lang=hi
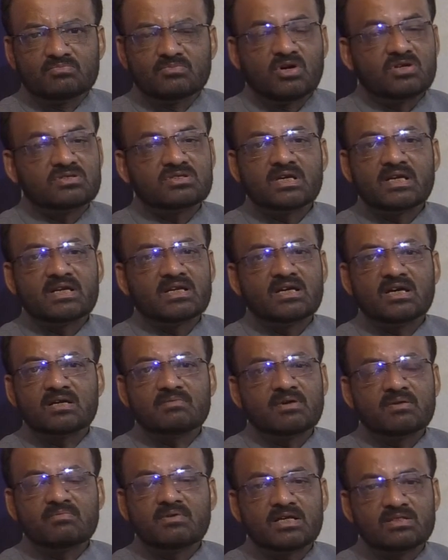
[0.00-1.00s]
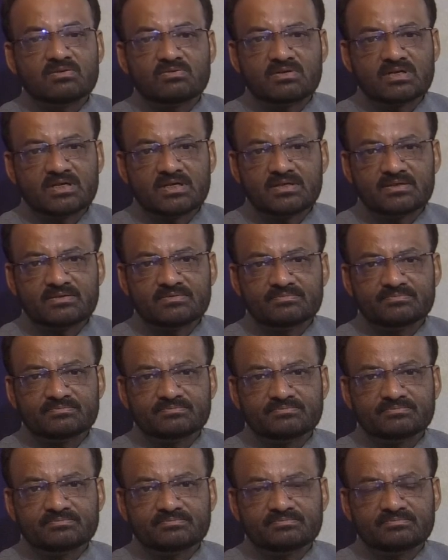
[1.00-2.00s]
बहुत सारे घर बर्बाद हो रहे हैं
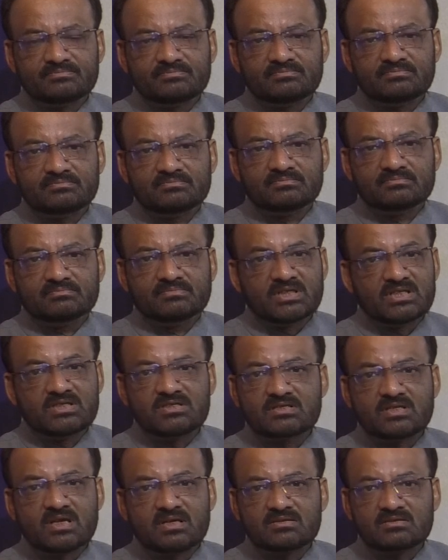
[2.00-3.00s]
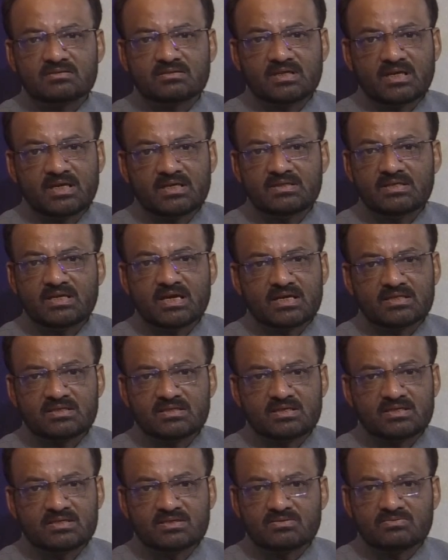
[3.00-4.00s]
बड़ी सख्त एहतियात
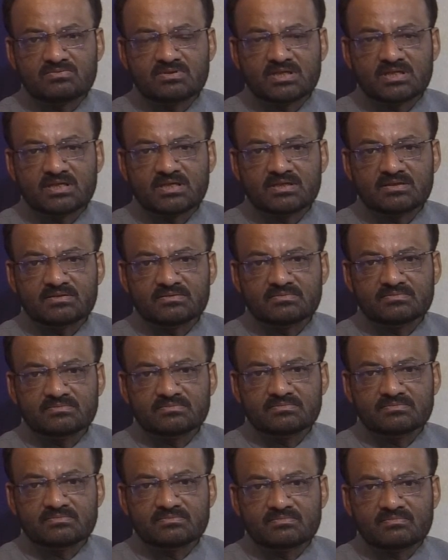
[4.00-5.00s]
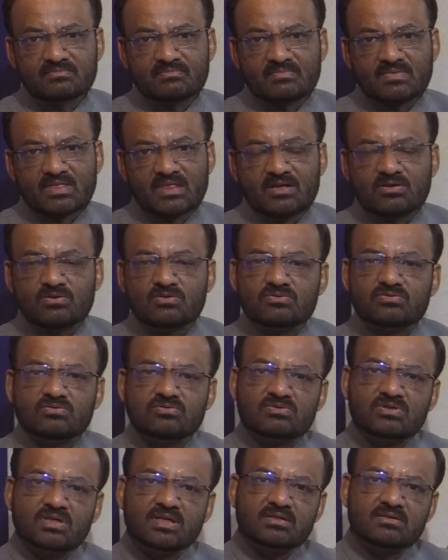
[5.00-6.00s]
की ज़रूरत है
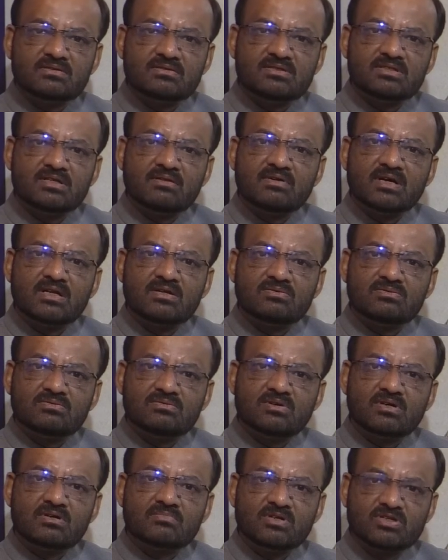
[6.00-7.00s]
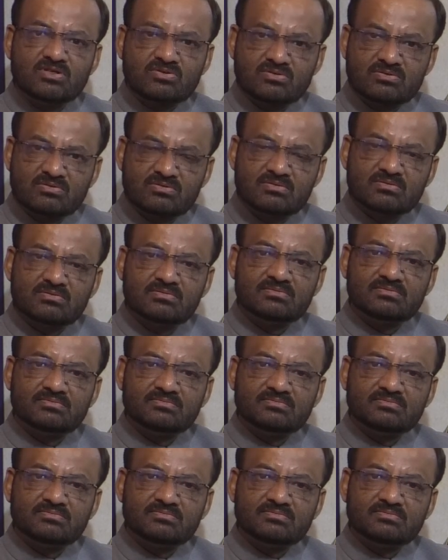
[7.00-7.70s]
खसूस जवानों और बच्चों को